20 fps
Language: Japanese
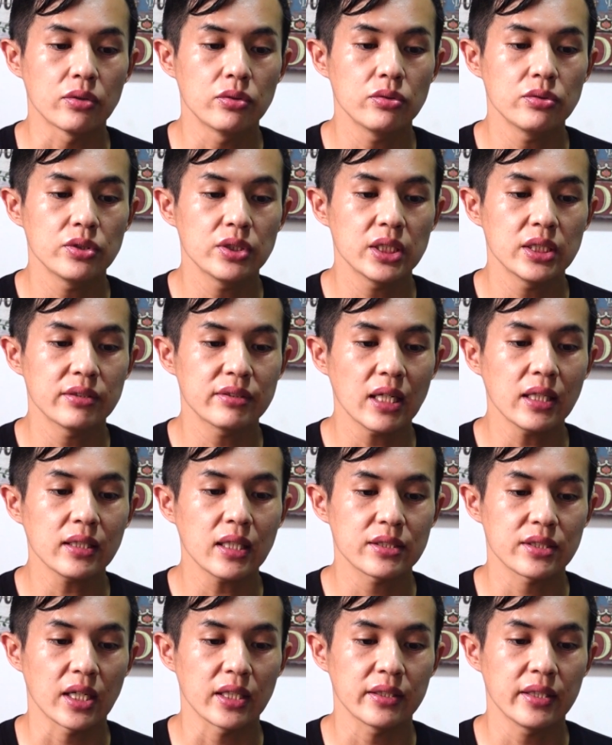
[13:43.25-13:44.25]
軍人さん
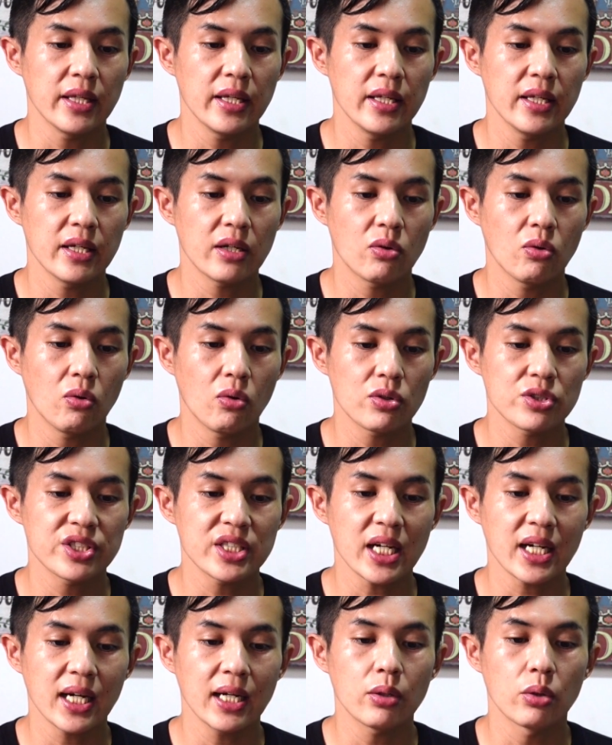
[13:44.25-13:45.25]
たちが抵抗し
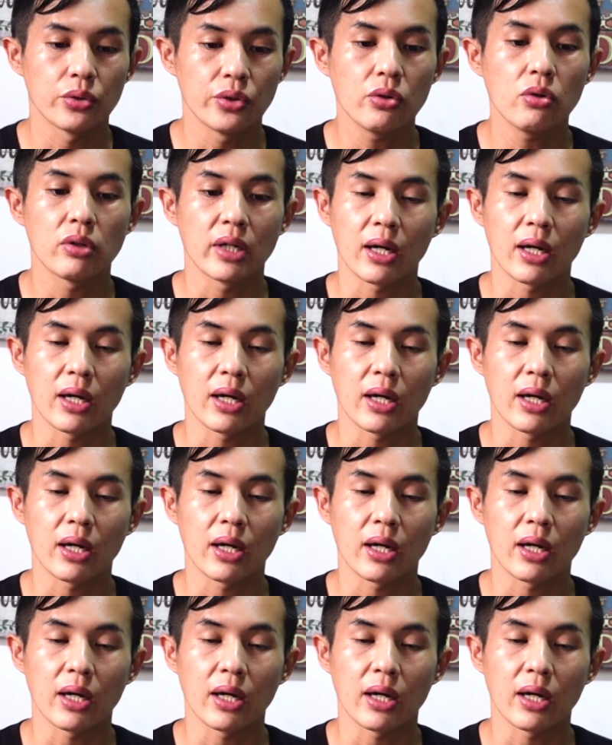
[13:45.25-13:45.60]
たかのよ